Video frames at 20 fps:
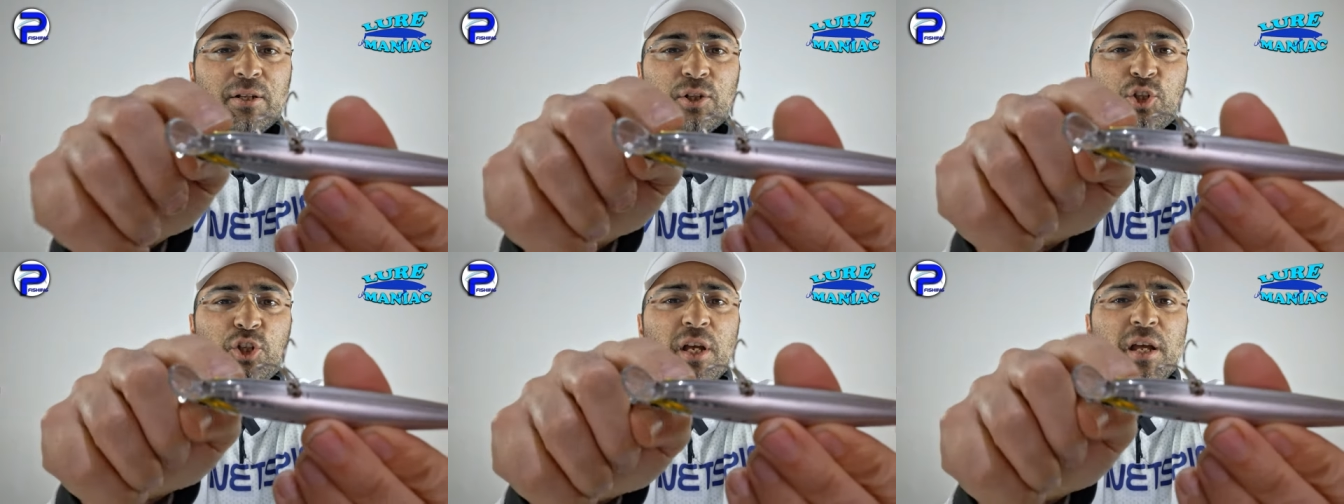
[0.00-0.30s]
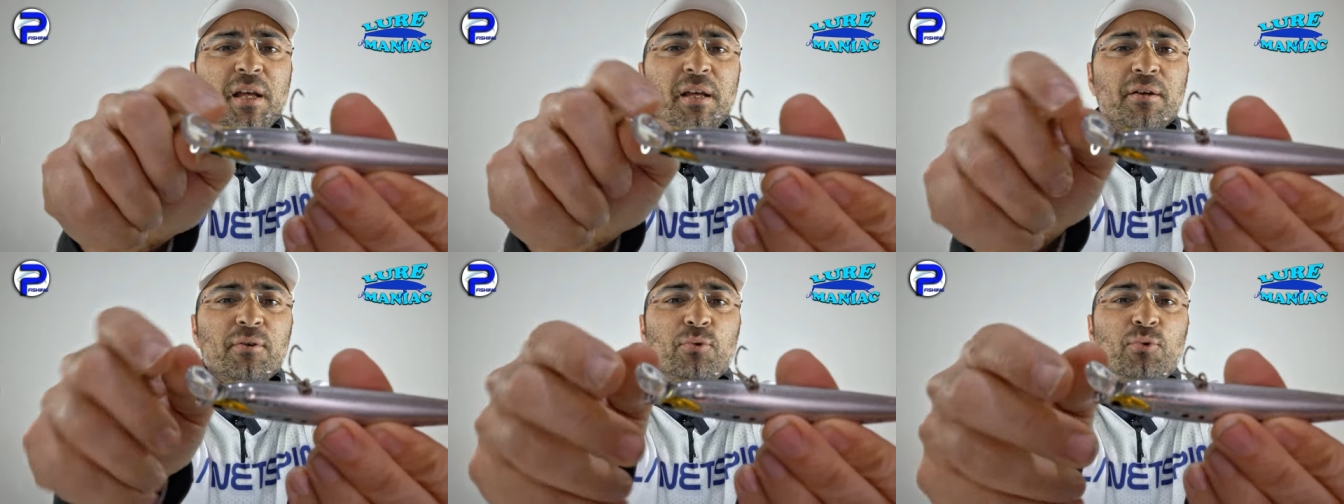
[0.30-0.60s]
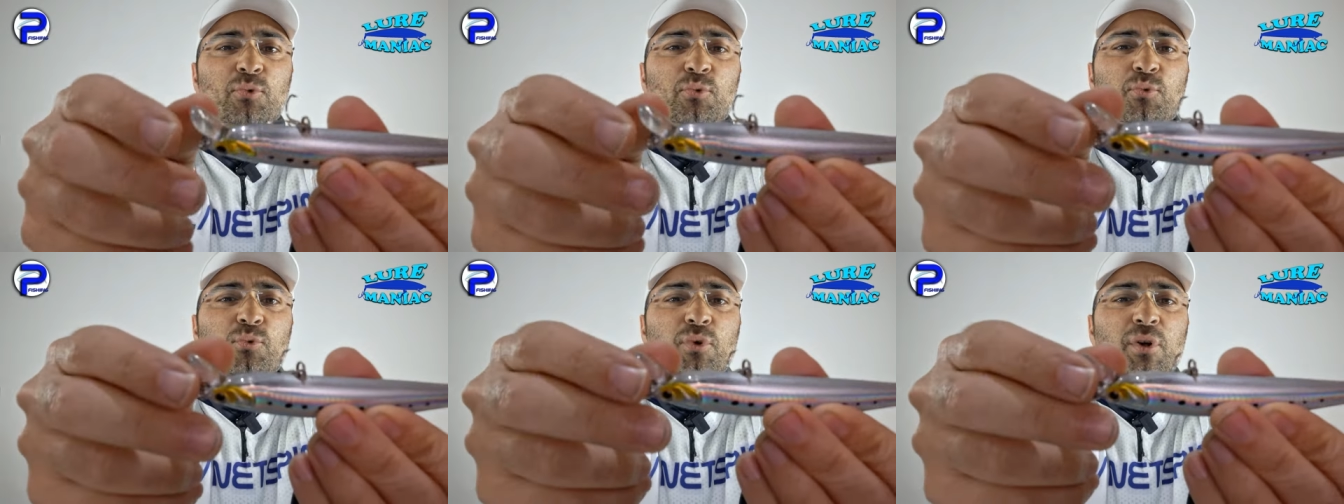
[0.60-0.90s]
c'è
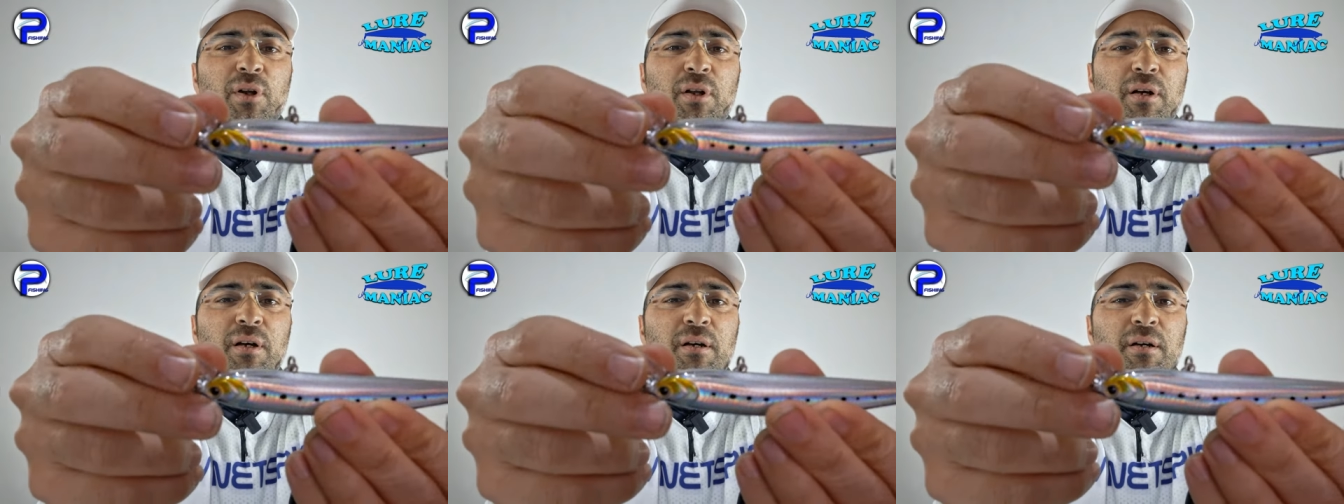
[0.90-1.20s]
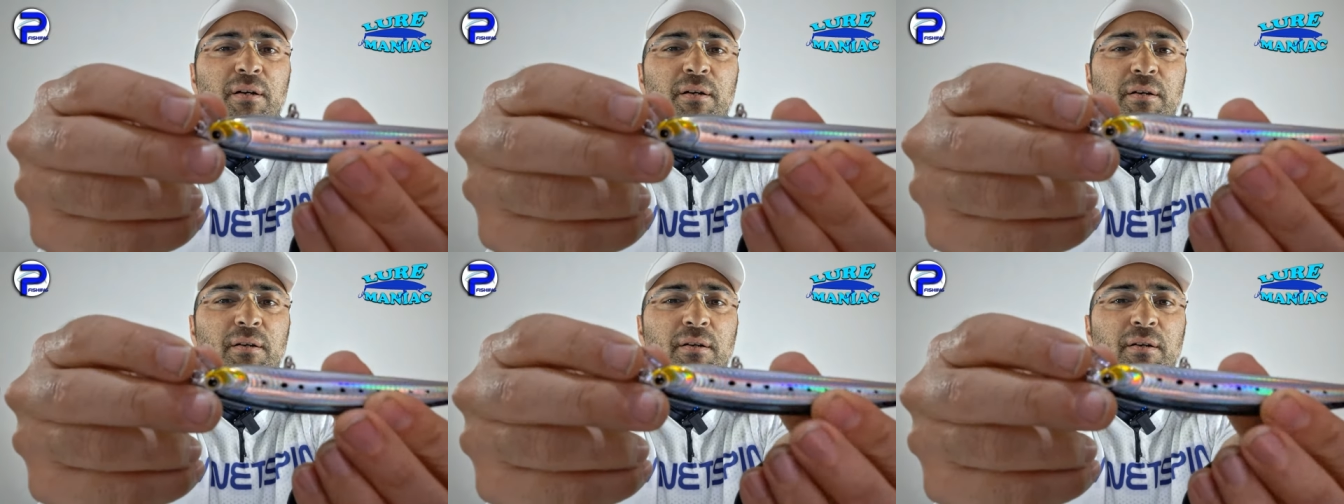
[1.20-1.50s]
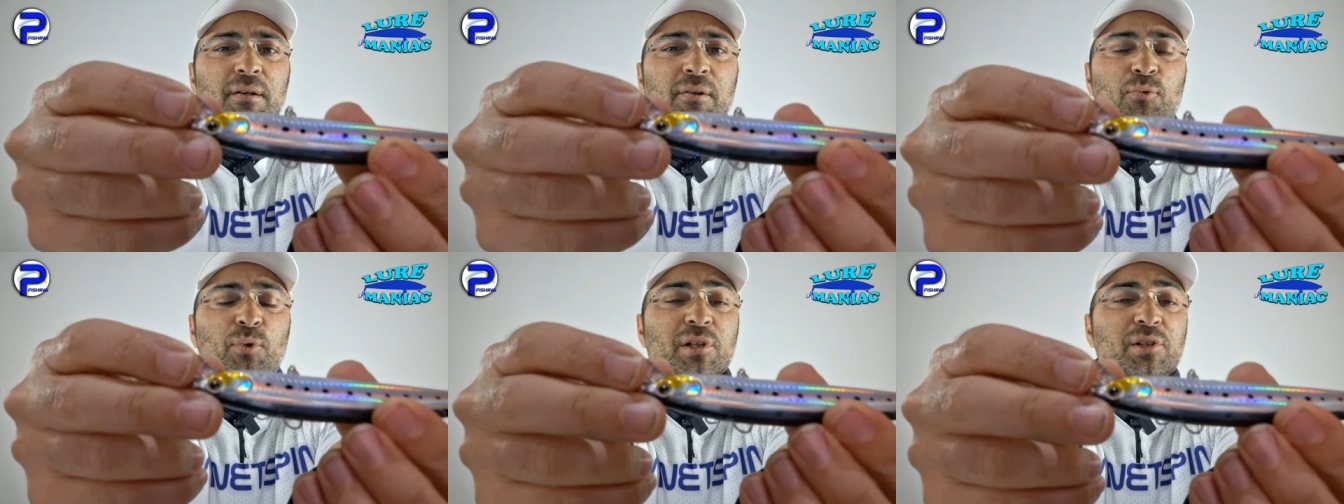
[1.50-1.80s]
un,
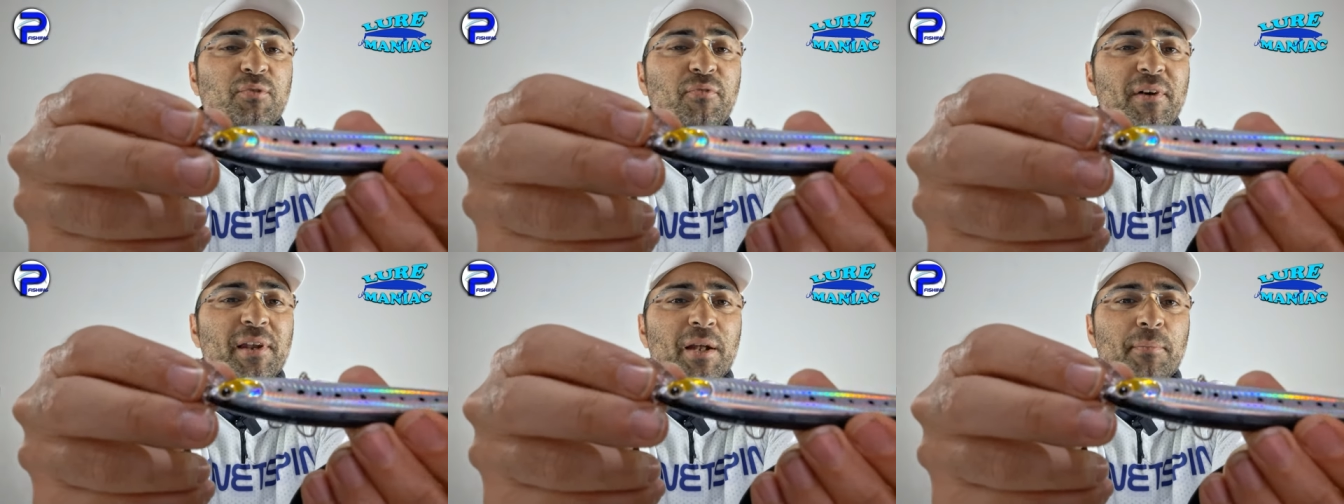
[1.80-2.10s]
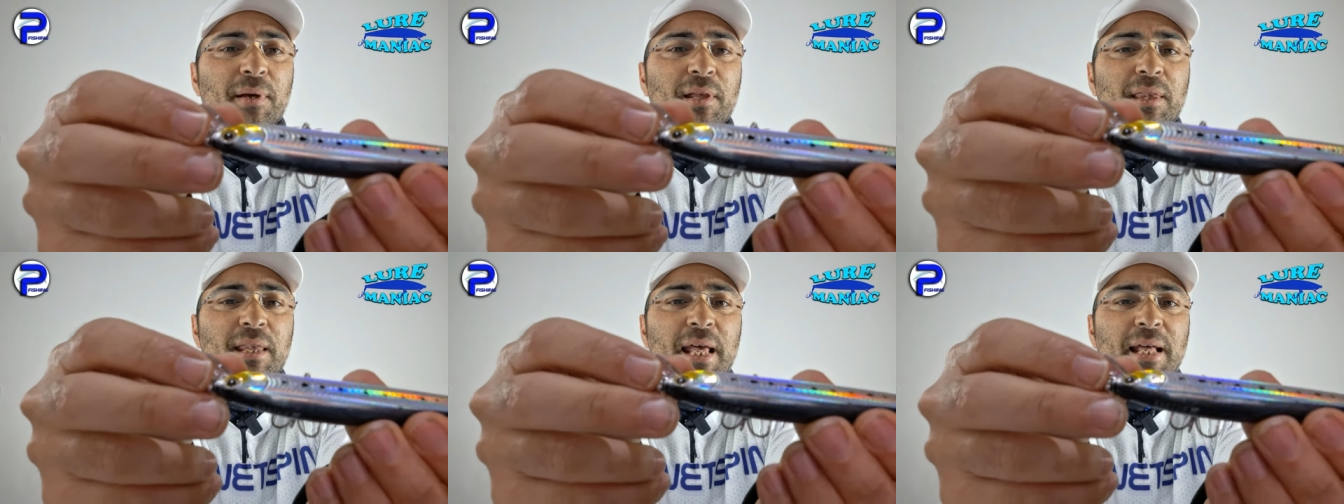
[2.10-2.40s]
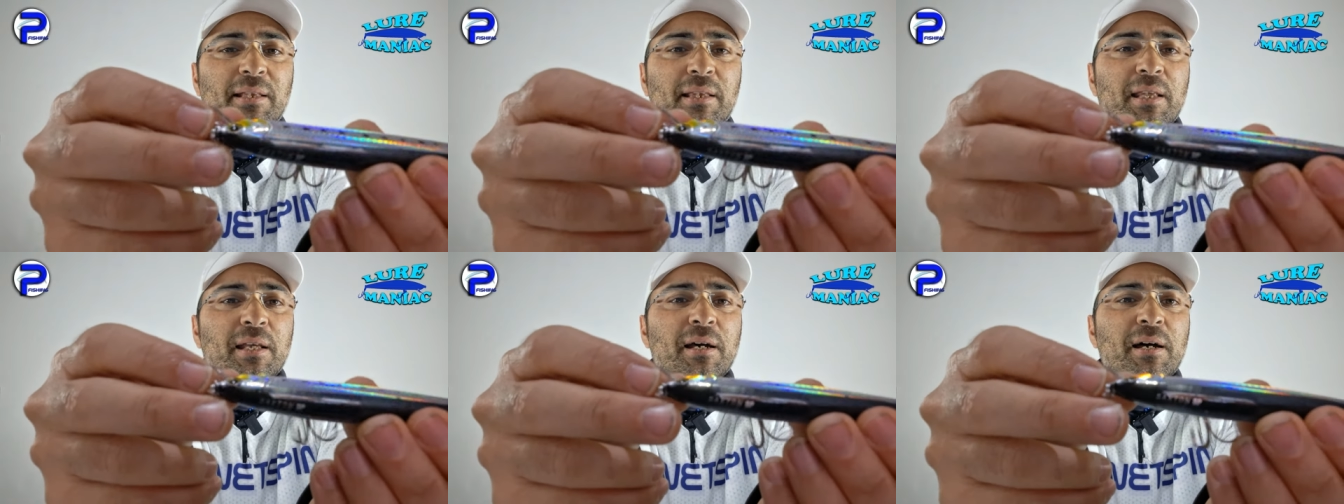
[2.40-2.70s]
eh, una sfera
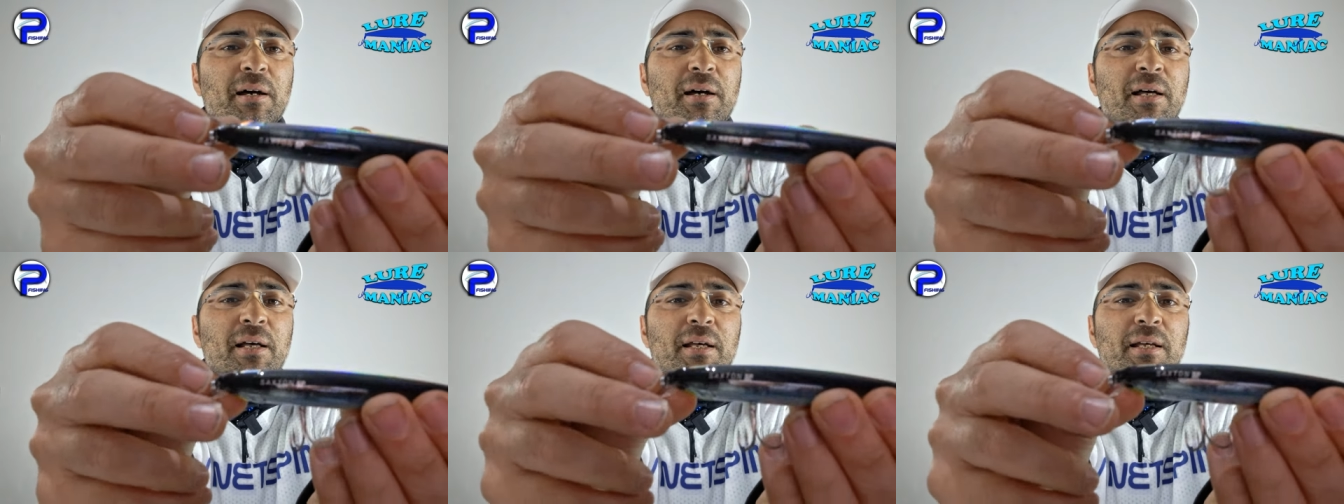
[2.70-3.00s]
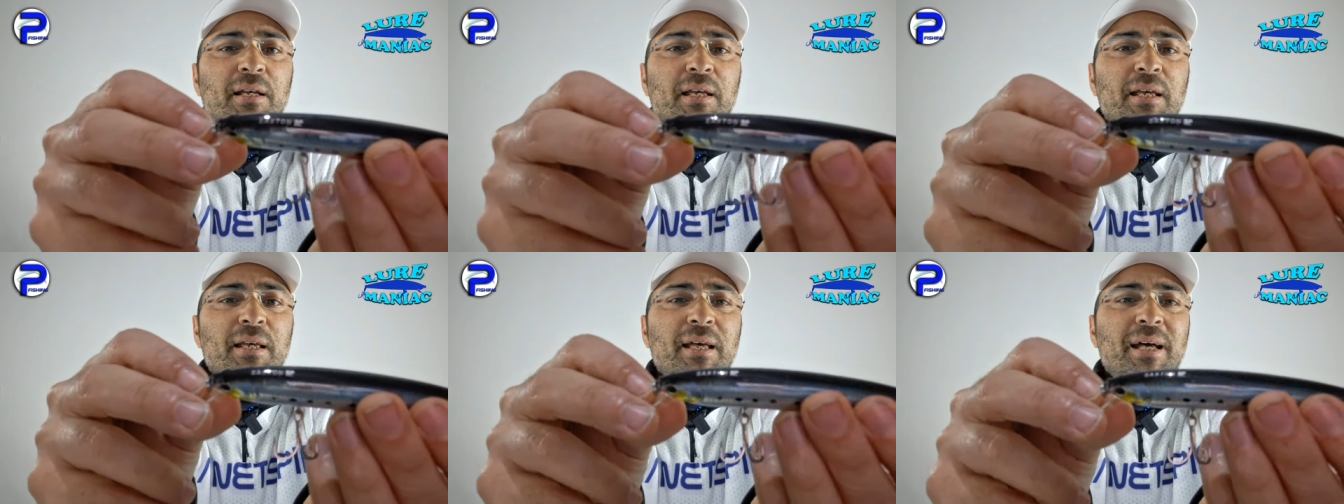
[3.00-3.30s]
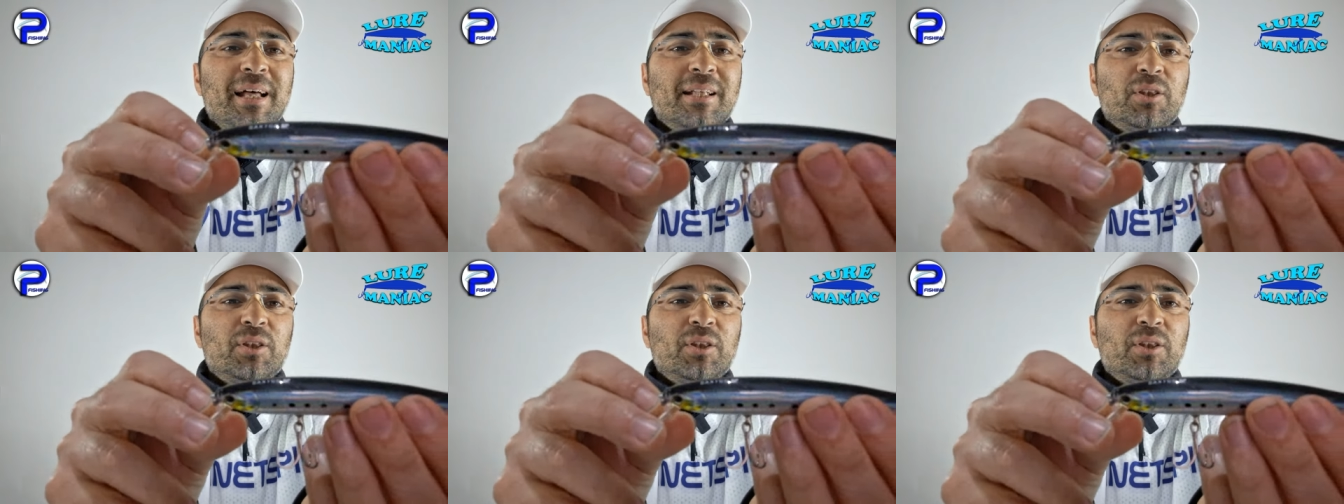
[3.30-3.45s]
magnetica che